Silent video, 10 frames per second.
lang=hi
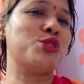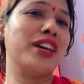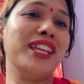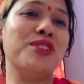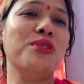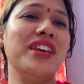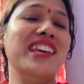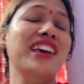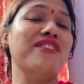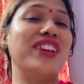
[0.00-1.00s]
उसका देखूंगी
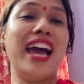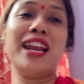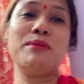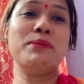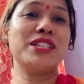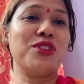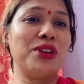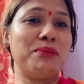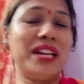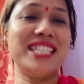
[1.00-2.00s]
फिलहाल अभी मैं जाऊँगी
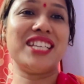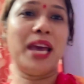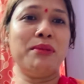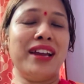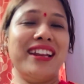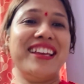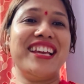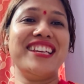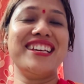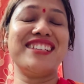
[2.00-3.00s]
अपने लिए चाय बनाने के
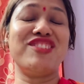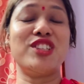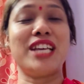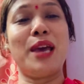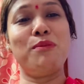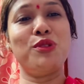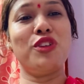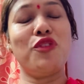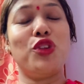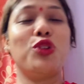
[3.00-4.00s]
लिए फिर चाय
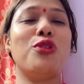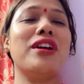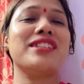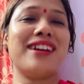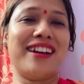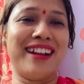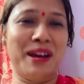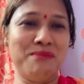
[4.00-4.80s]
पीऊँगी फिर थोड़ा सा आराम